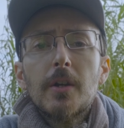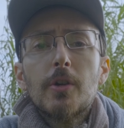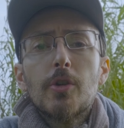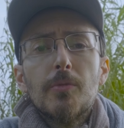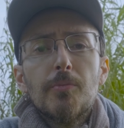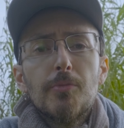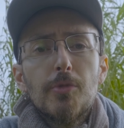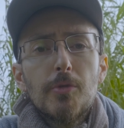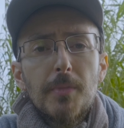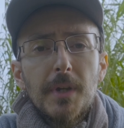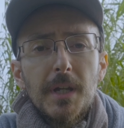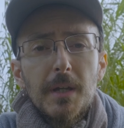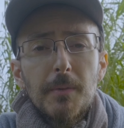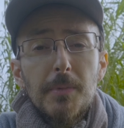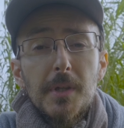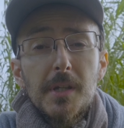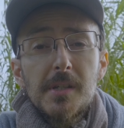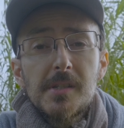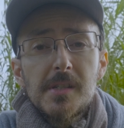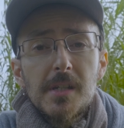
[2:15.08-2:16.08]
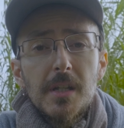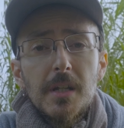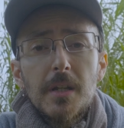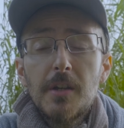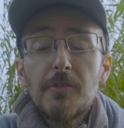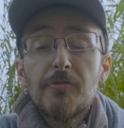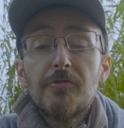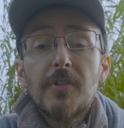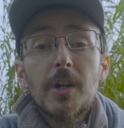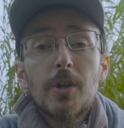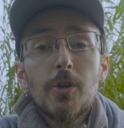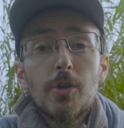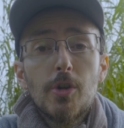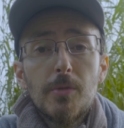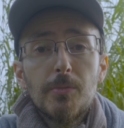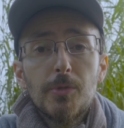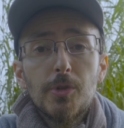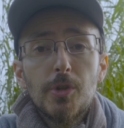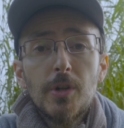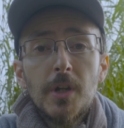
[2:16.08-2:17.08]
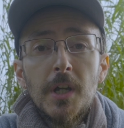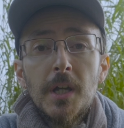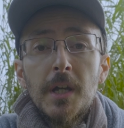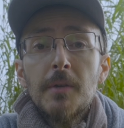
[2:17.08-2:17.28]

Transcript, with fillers: con più megapixel fa comodo,